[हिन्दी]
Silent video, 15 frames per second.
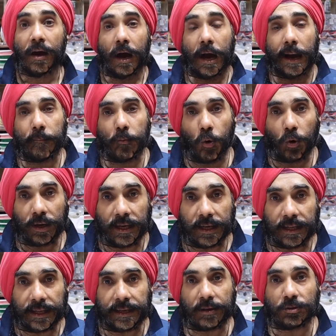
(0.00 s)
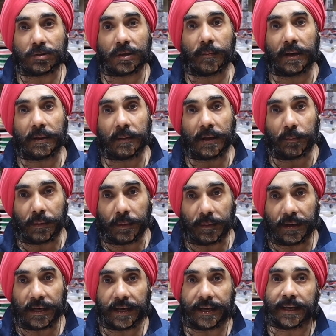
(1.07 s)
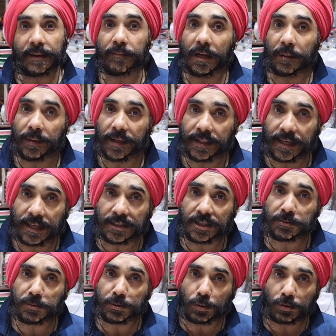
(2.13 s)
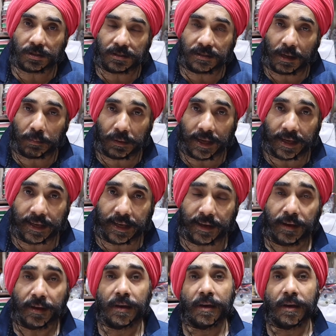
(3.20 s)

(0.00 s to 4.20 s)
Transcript: आप ओके करेंगे उसके बाद हमारे पेमेंट लगाएंगे माल भेज देंगे जिस भी सोर्सेज में आप कहेंगे